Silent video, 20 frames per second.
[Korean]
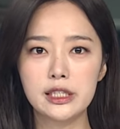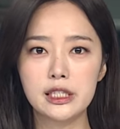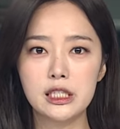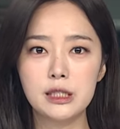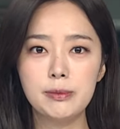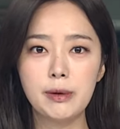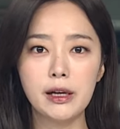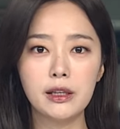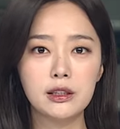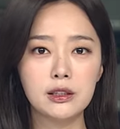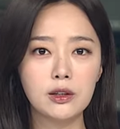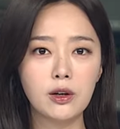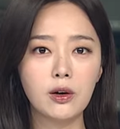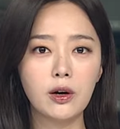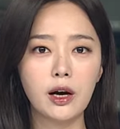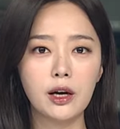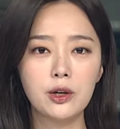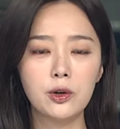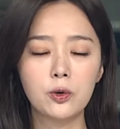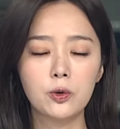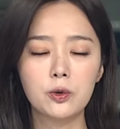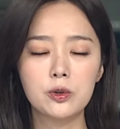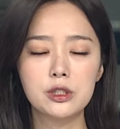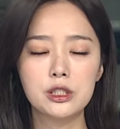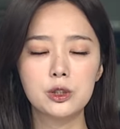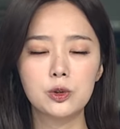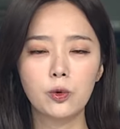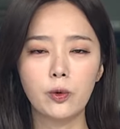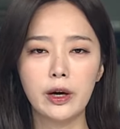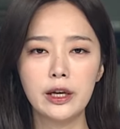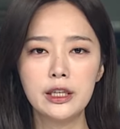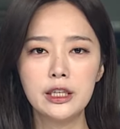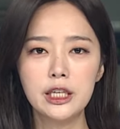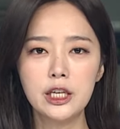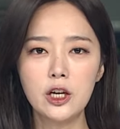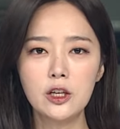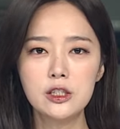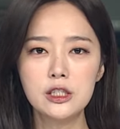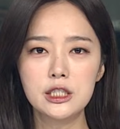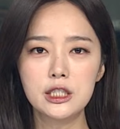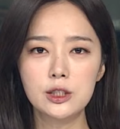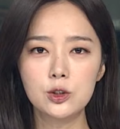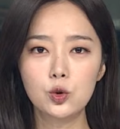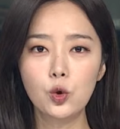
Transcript: 집에 들어가려고 시도한 현직